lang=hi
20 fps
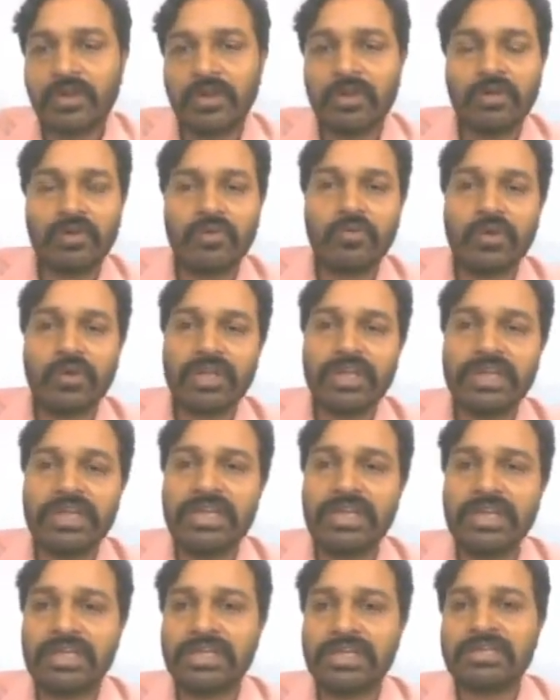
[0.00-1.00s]
वॉट ही
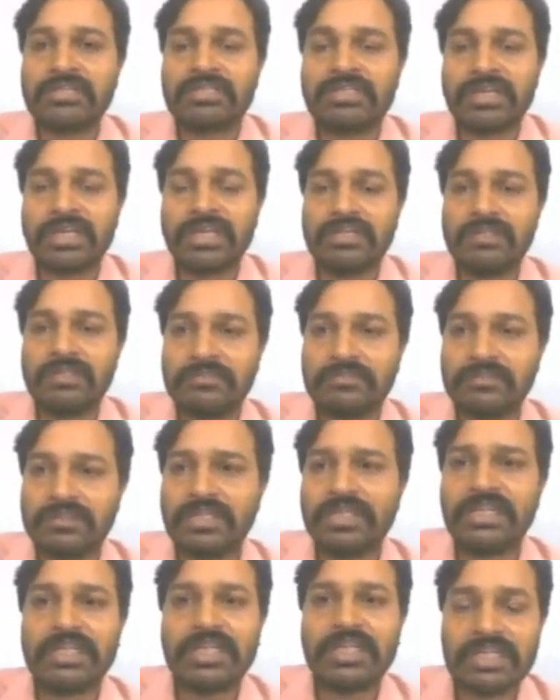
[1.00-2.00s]
सेड
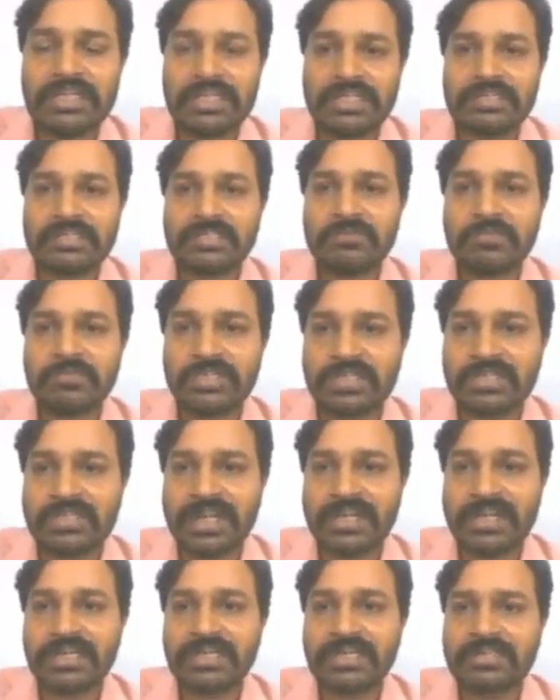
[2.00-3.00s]
ही
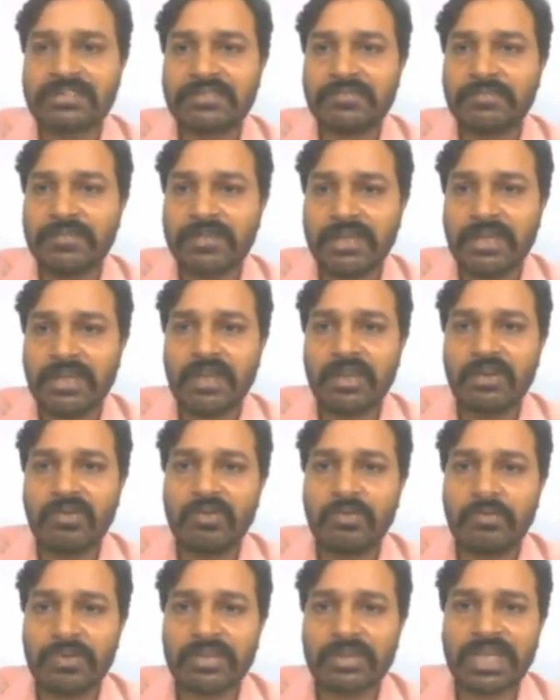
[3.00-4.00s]
साइंटिस्ट वो
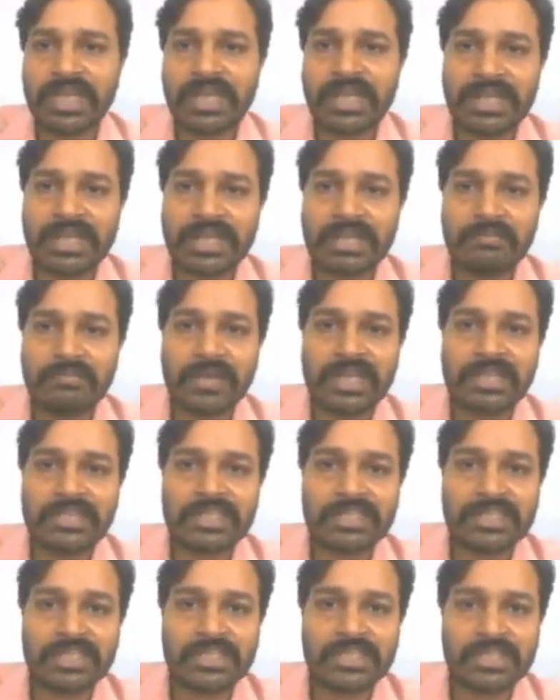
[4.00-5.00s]
बोलता है कि
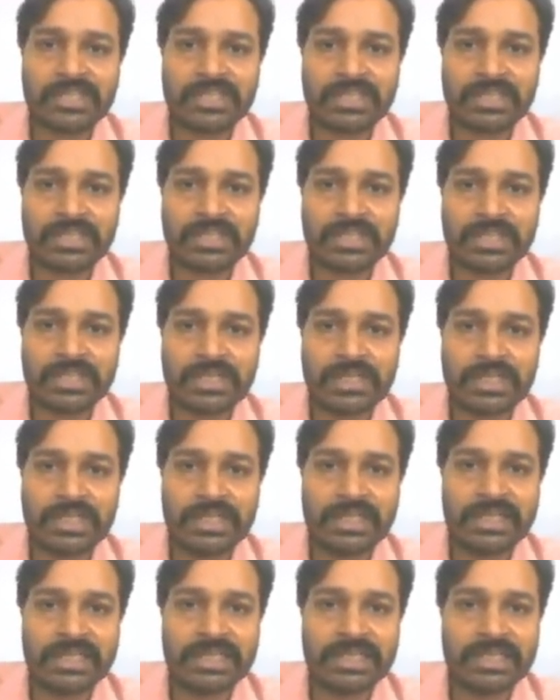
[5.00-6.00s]
इमेजिनेशन
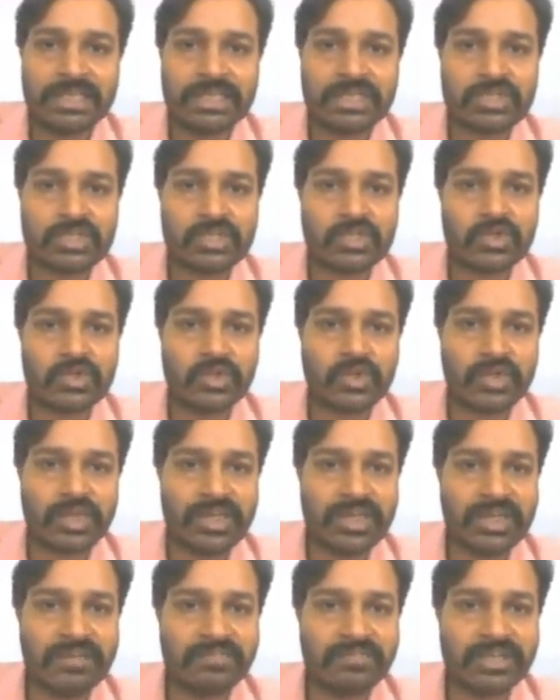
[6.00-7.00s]
लीड्स टू
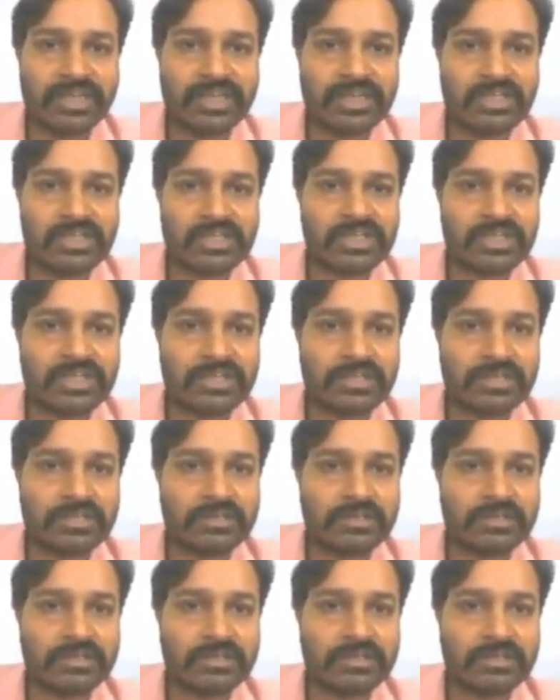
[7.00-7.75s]
इन्वेंशन